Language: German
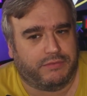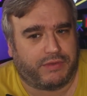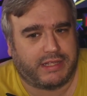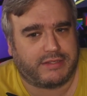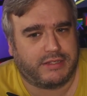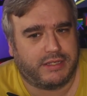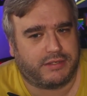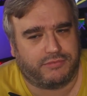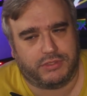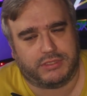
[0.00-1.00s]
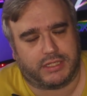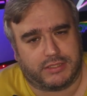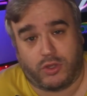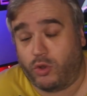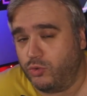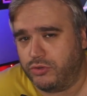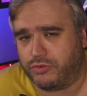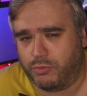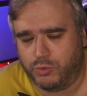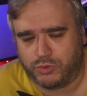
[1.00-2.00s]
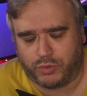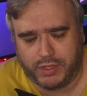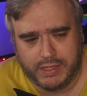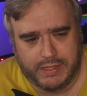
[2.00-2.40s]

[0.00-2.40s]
weiß ich nicht. Wie gesagt, ist auch nur eine Vermutung.